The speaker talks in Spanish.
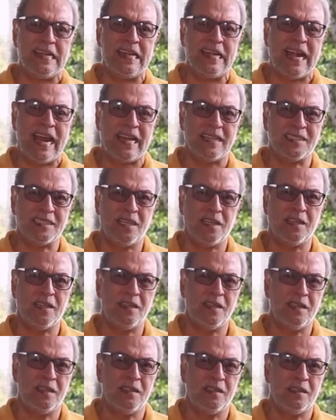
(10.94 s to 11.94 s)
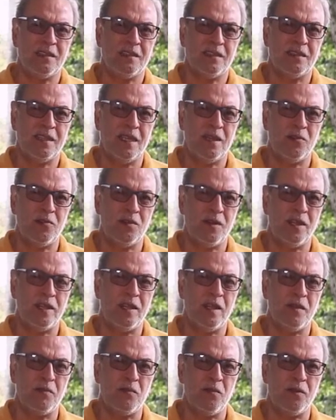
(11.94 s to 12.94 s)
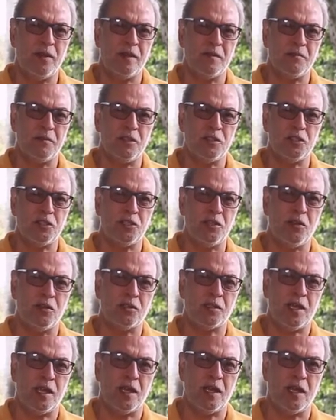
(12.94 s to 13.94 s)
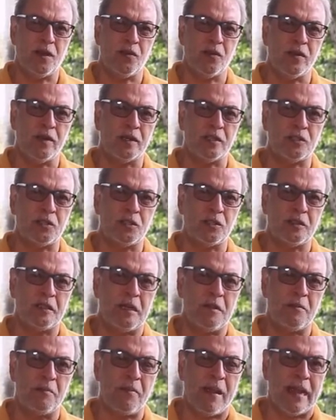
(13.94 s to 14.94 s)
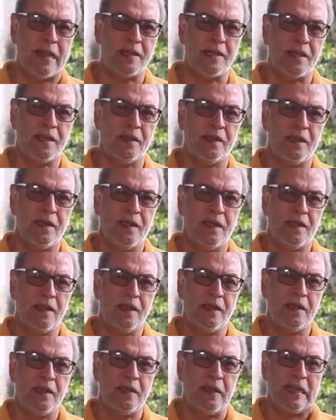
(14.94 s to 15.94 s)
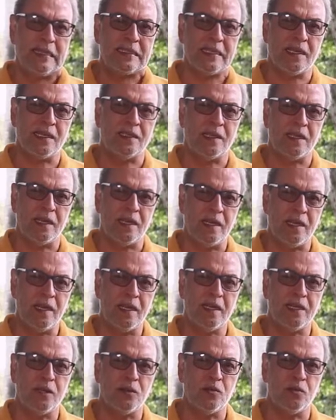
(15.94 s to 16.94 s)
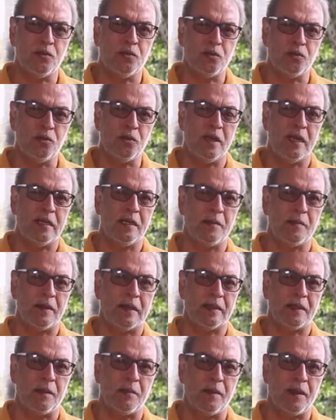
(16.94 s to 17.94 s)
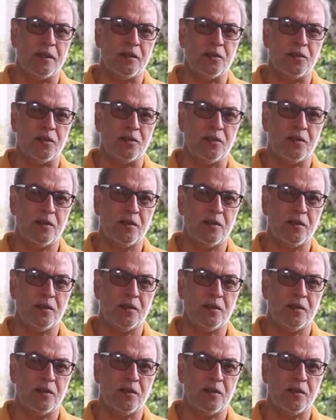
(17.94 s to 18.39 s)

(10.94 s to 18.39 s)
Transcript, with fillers: nace de una idea muy ambiciosa de la gobernación del Valle y de la Secretaría de Cultura del departamento.